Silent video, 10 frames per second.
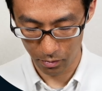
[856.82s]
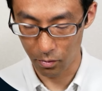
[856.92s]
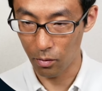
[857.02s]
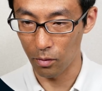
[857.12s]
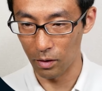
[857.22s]

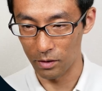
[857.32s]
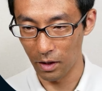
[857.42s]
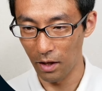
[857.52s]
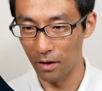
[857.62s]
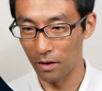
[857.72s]
こうです
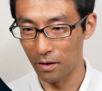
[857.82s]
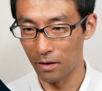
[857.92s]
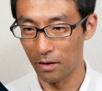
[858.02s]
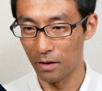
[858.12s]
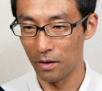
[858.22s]
ね
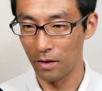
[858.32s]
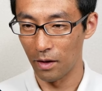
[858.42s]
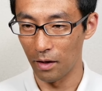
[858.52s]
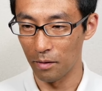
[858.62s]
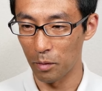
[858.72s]

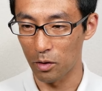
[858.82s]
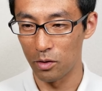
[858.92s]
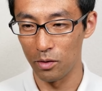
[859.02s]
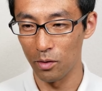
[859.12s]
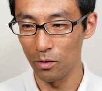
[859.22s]
はいまあ
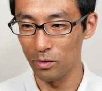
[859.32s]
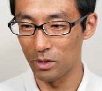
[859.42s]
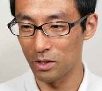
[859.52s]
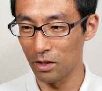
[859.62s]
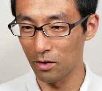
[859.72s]
クローン
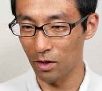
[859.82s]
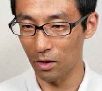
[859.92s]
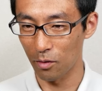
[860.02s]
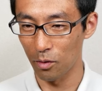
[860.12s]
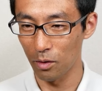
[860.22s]
してるか
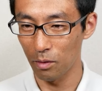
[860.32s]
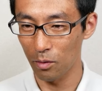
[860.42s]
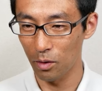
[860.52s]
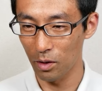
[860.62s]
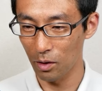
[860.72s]
らこれは
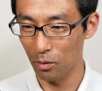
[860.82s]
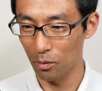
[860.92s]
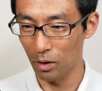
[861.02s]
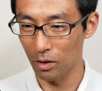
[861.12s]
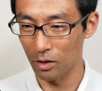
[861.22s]
これでどう
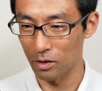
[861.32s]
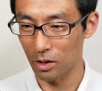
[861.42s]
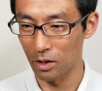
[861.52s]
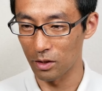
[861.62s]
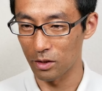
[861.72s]
なんだって
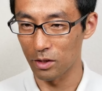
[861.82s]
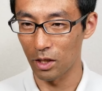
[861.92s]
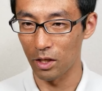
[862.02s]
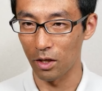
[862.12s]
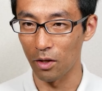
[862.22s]
気がして
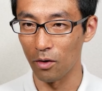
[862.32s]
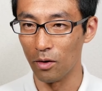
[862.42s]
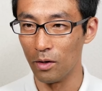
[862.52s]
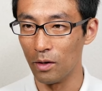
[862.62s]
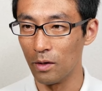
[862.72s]
きたけど
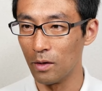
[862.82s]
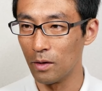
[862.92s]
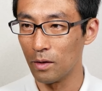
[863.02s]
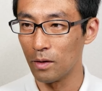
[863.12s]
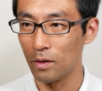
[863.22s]

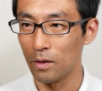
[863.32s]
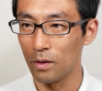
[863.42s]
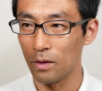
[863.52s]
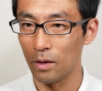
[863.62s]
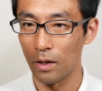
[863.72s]

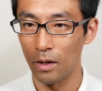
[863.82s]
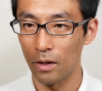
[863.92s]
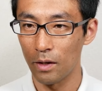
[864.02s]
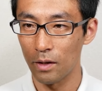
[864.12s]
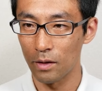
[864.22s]

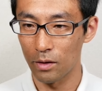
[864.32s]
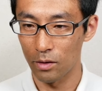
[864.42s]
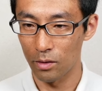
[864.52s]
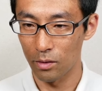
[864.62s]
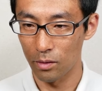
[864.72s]

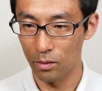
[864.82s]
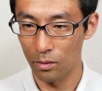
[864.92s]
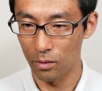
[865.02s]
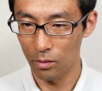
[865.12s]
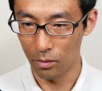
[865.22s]

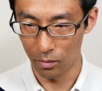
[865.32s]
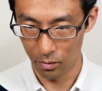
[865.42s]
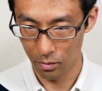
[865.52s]
あっと